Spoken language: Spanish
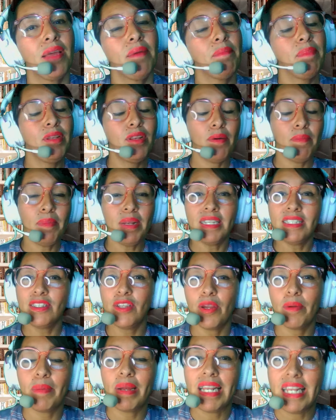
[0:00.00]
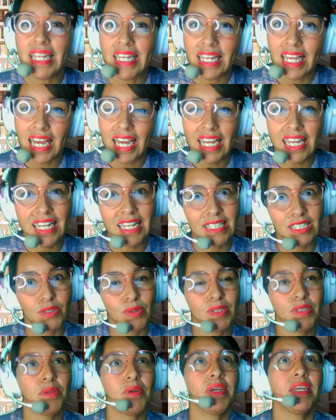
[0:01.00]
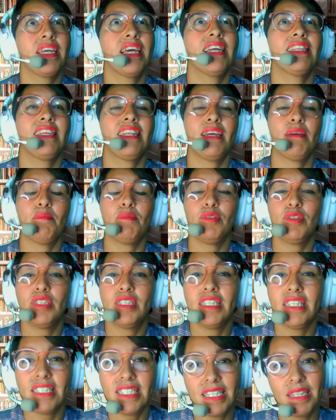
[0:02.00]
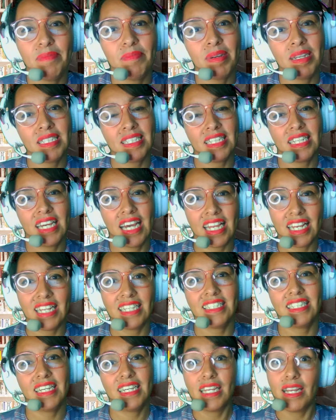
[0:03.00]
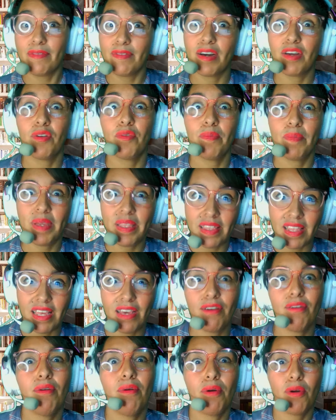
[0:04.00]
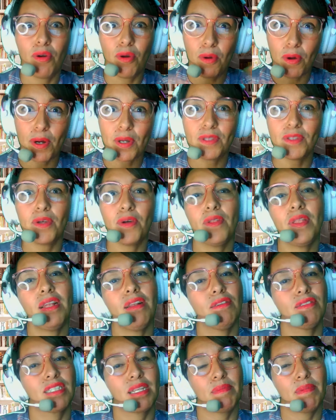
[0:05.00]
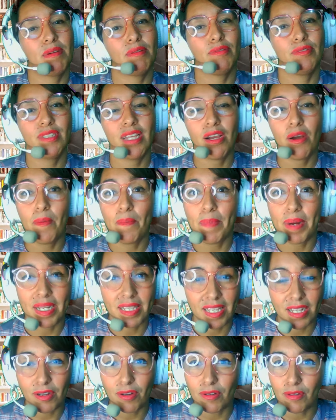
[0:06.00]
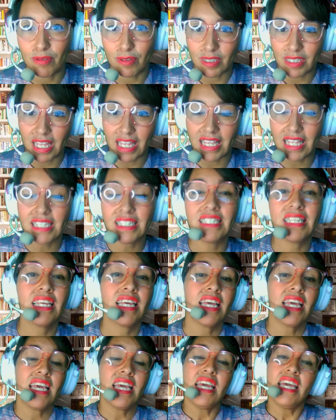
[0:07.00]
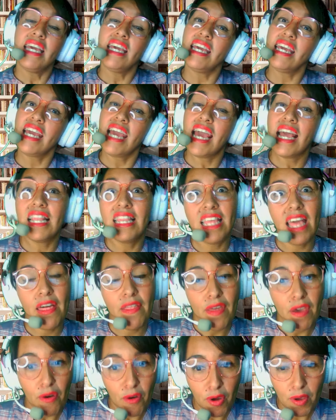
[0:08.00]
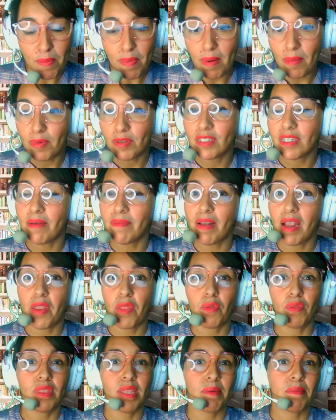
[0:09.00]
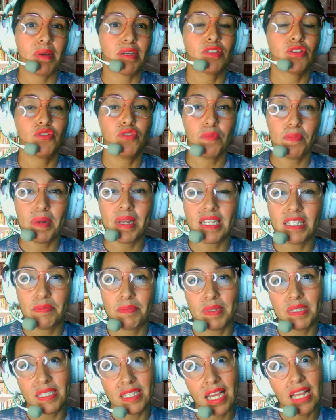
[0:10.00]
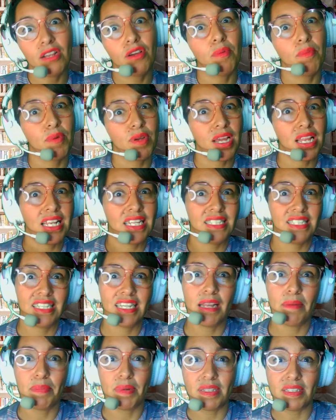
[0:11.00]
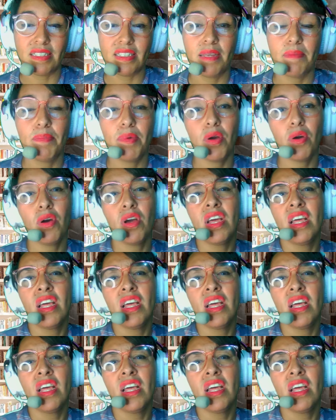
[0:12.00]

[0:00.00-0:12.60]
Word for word: Mi nombre es Norma Lilia y les cuento que ya tenía muchísimas ganas de grabar un video corto de los que me gusta compartir con ustedes. Y el día de hoy vamos a hablar de un tema súper especial, como ya les dije al principio,